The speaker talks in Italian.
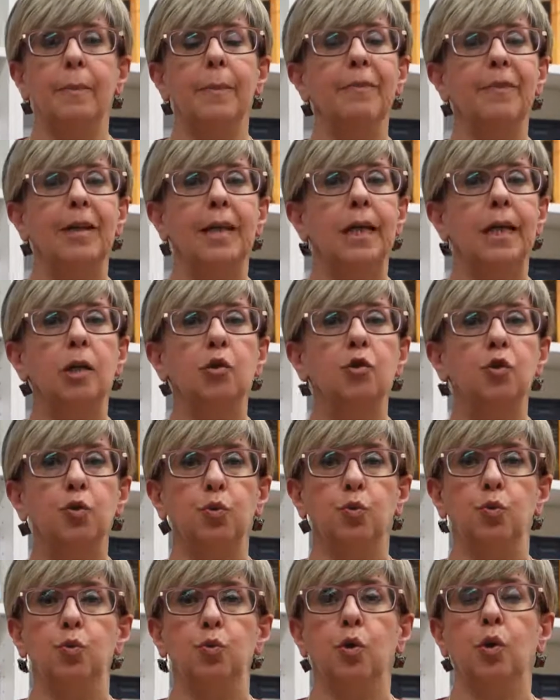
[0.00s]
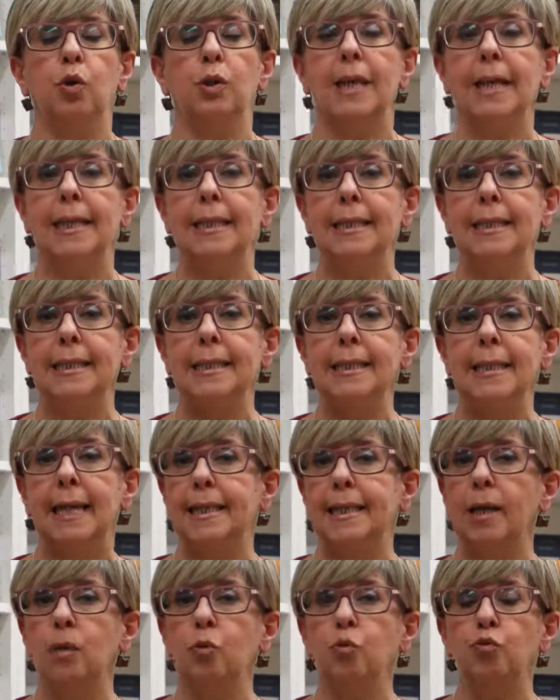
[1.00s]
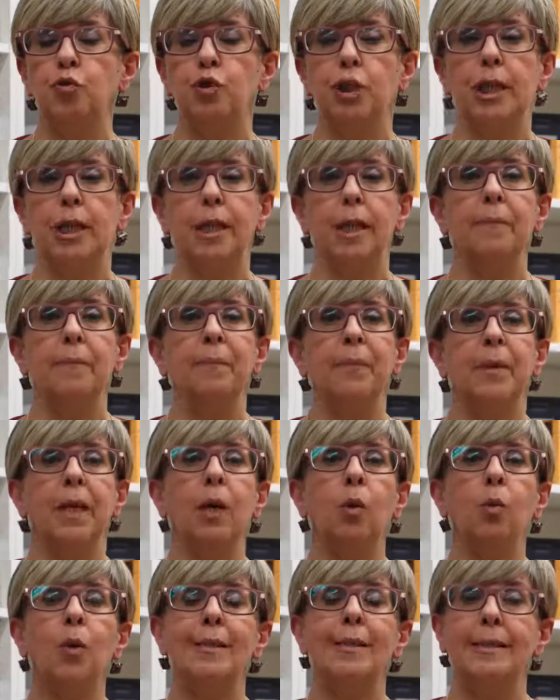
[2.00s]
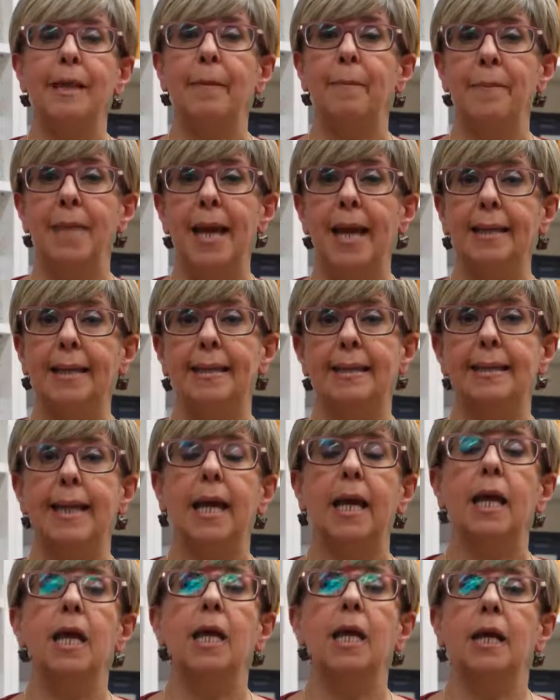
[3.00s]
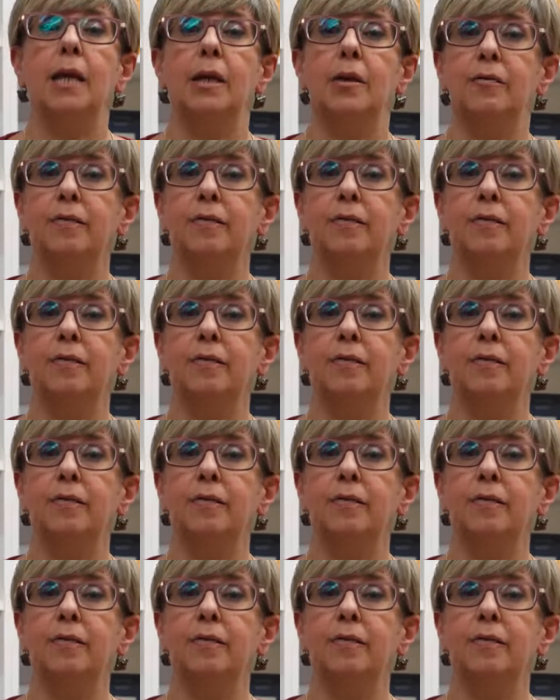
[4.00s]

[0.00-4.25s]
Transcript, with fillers: ma viene cresciuto dagli zii e dai cugini in questo ambiente eh,